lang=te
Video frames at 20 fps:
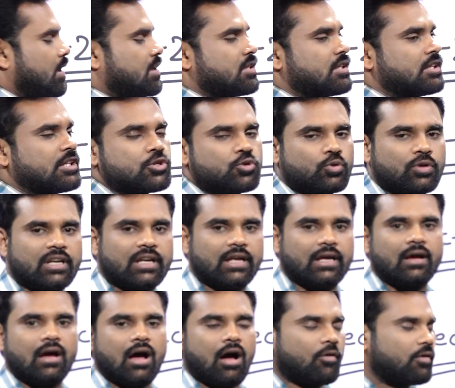బాధ్యత తీసుకునే
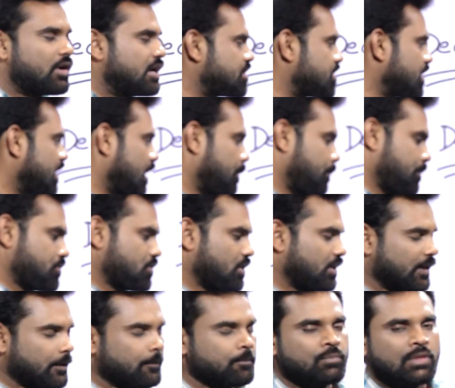అవకాశం
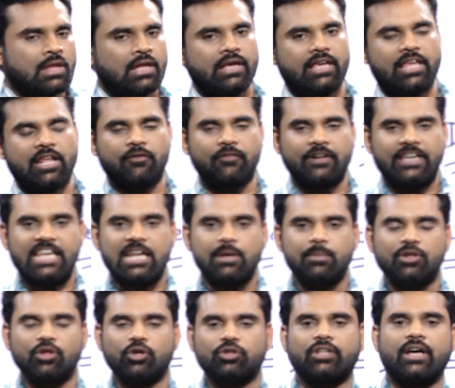కనిపిస్తోంది ఇరవై
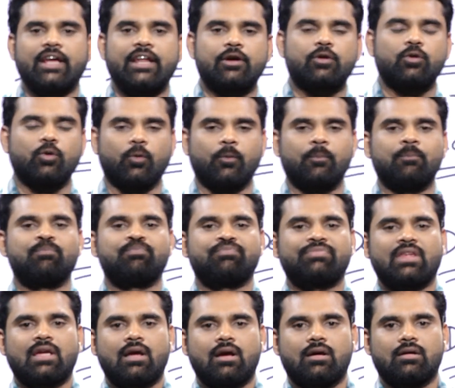ఎనిమిదో తారీఖు
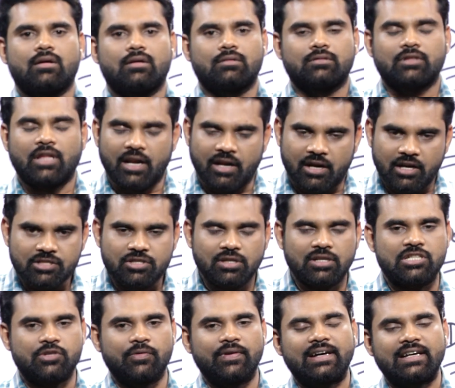
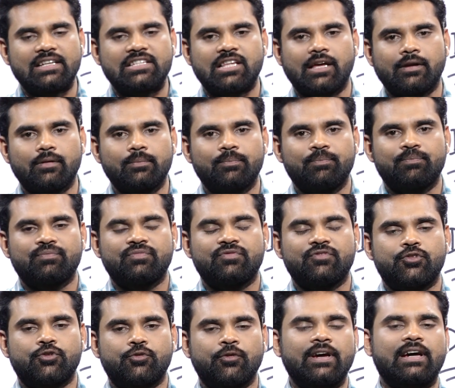దరఖాస్తులు స్వీకరిస్తారు
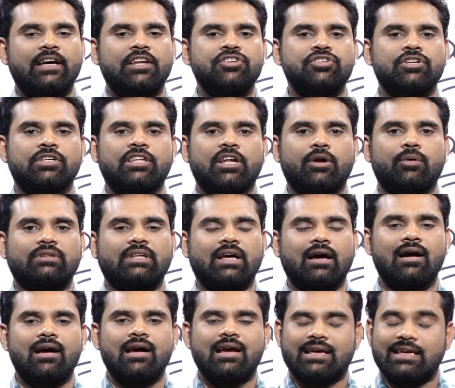స్వీకరించిన తర్వాత
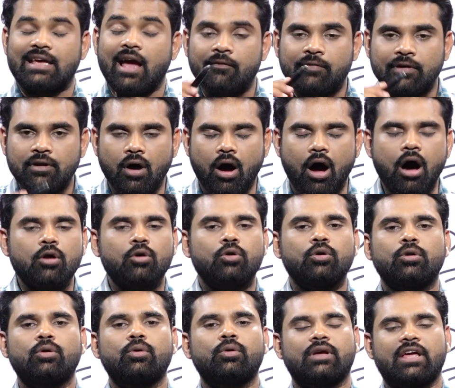ఎవరు
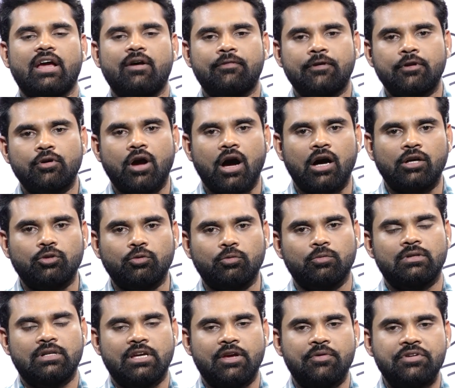అర్హులు ఎవరు కాదు
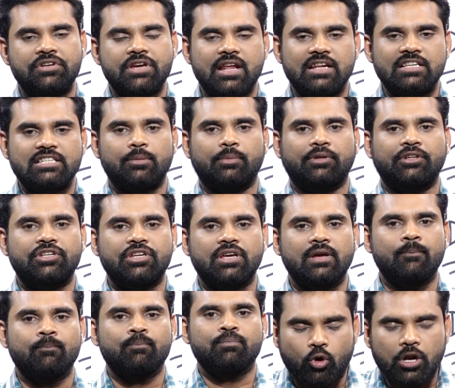ఈ విషయానికి సంబంధించి
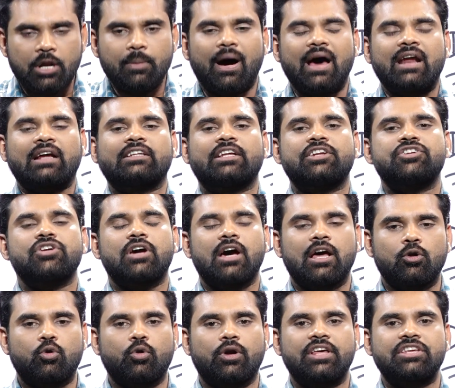కొన్ని
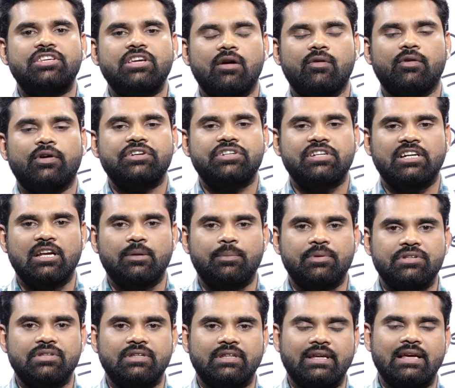మార్గదర్శకాలు కూడా ఇచ్చే అవకాశం
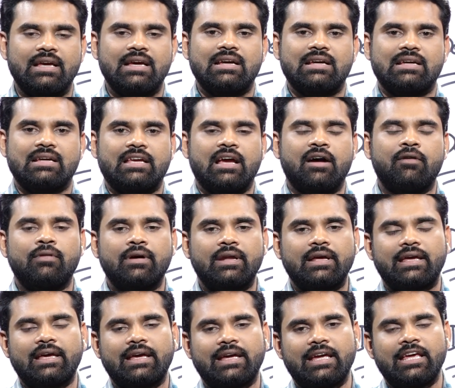కనిపిస్తుంది
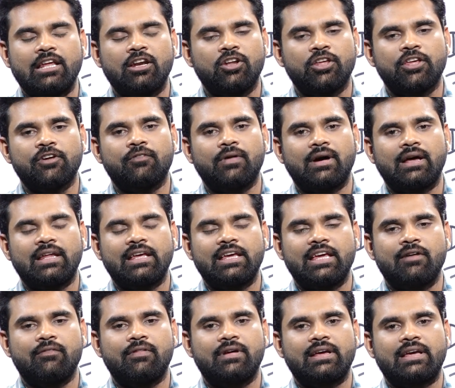ఎవరికి ఇల్లు ఇవ్వాలి
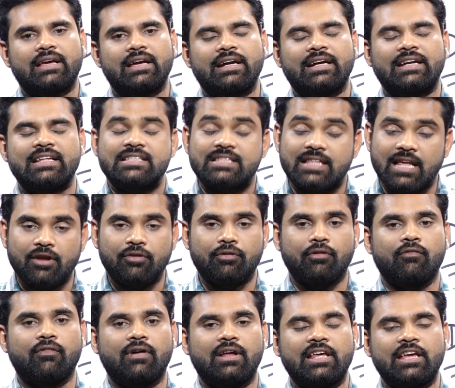ఎవరికి ఇంటి స్థలం
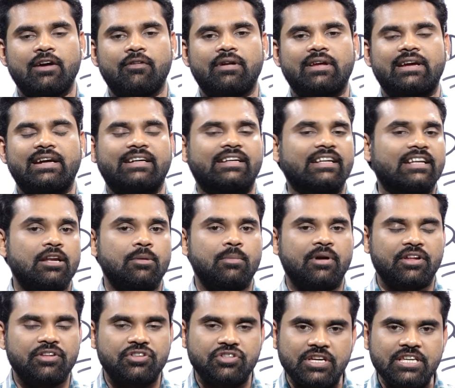ఇవ్వాలి ఎవరికి ఇంటి
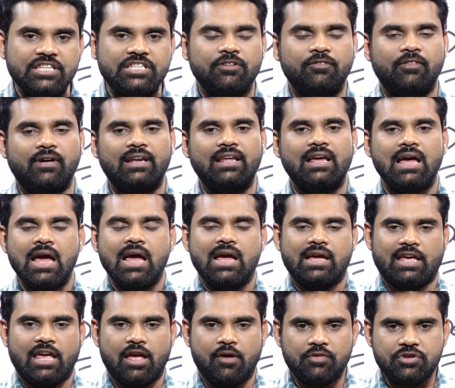నిర్మాణం చేసి ఇవ్వాలి
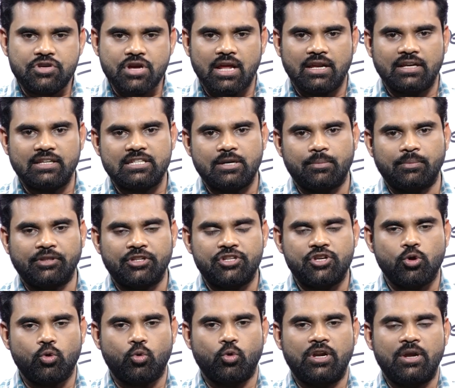ఈ విషయాలకు
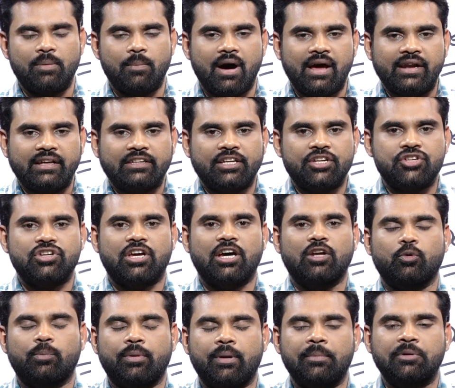సంబంధించి కొన్ని
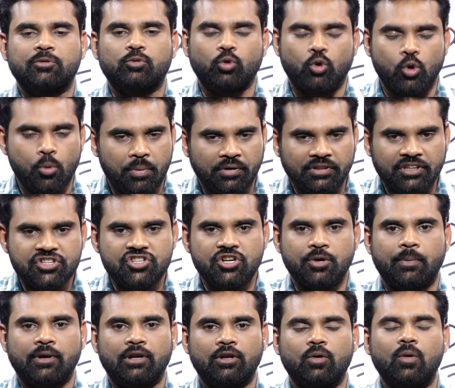మార్గదర్శకాలు ప్రభుత్వం రూపొందించే
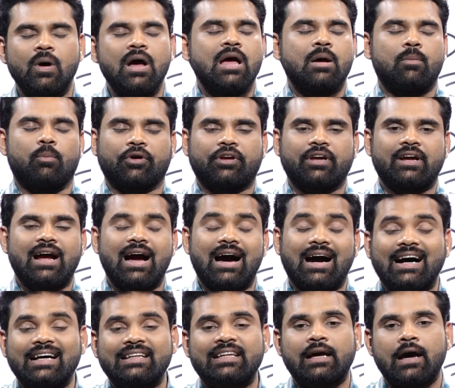పనిలో ముఖ్యంగా
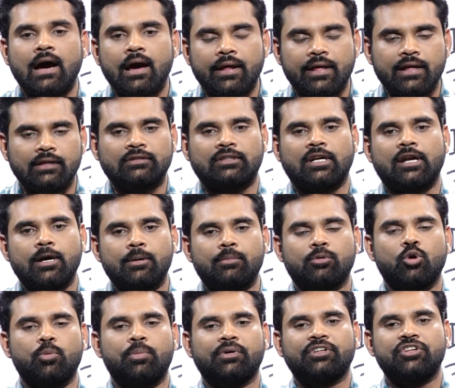అధికార యంత్రాంగం
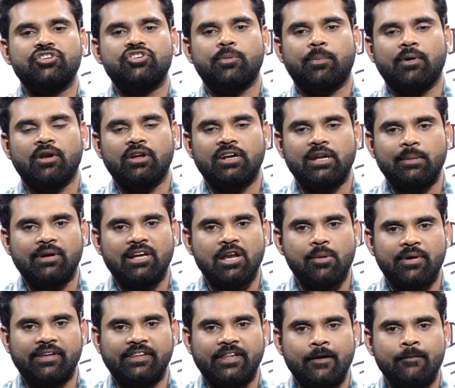రూపొందించే పనిలో
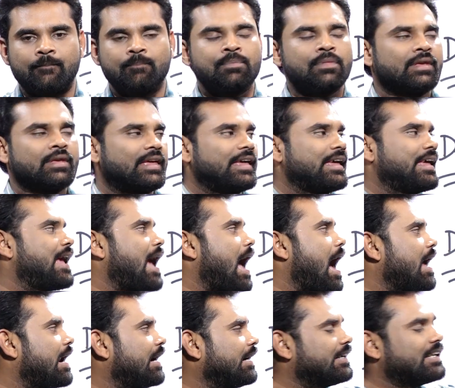నిమగ్నమైంది ఈ
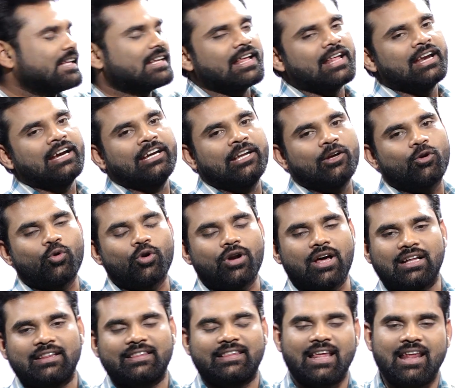గ్యారంటీలన్నింటి
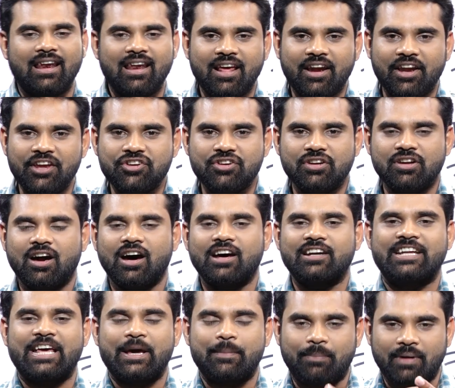కూడా తెల్ల రేషన్
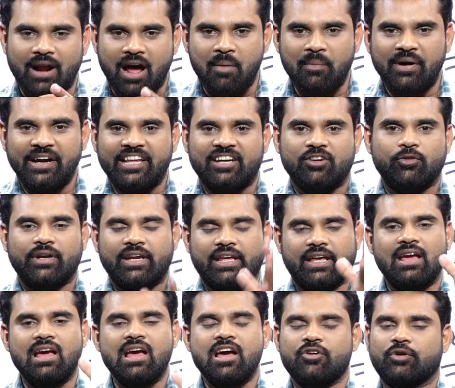కార్డే ప్రామాణికం అని
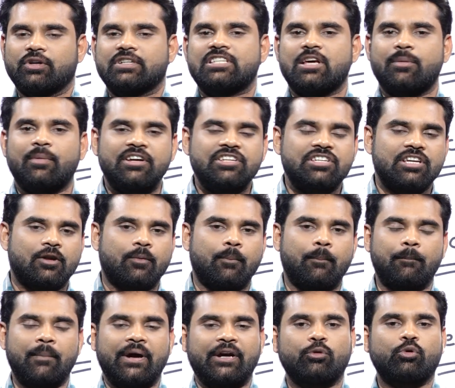ఒక సమాచారం
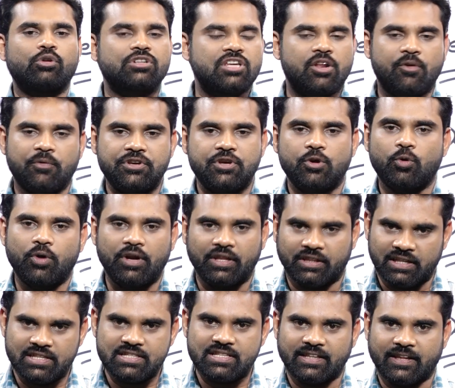బయటకు వచ్చిన విషయం కూడా
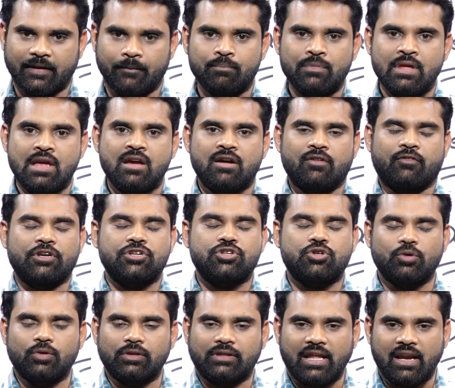తెలిసింది
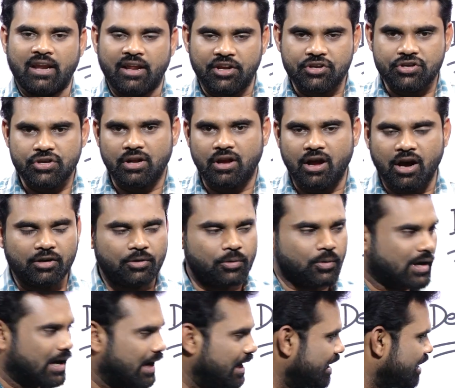ఫస్ట్ తెల్ల రేషన్ కార్డు
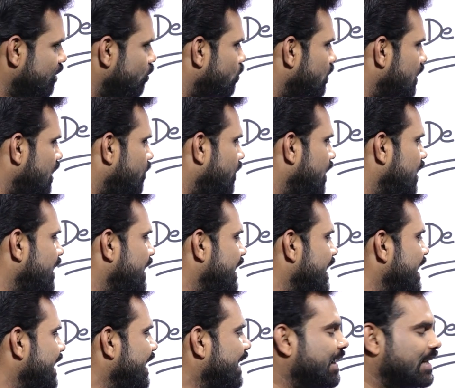కలిగి ఉన్న
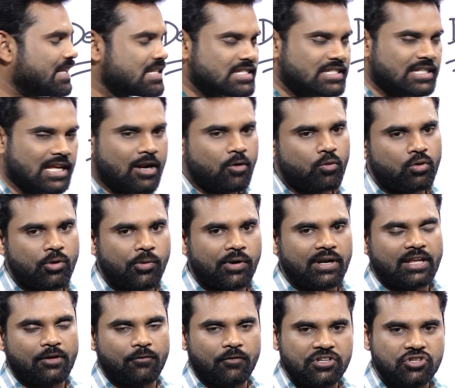వాళ్ళకి ఇంటి స్థలం ఉన్న
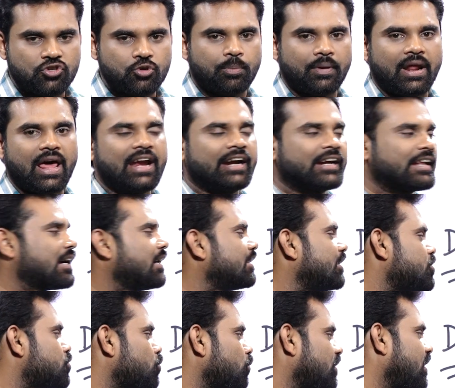వాళ్ళకి ఫస్ట్ ప్రయారిటీగా
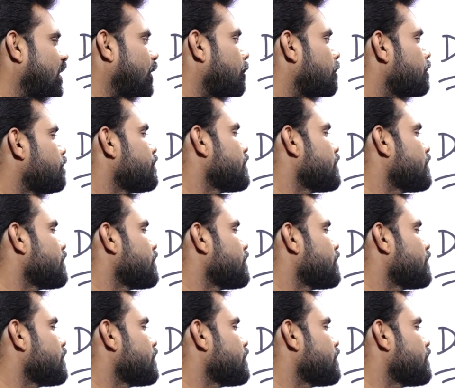తీసుకుంటారు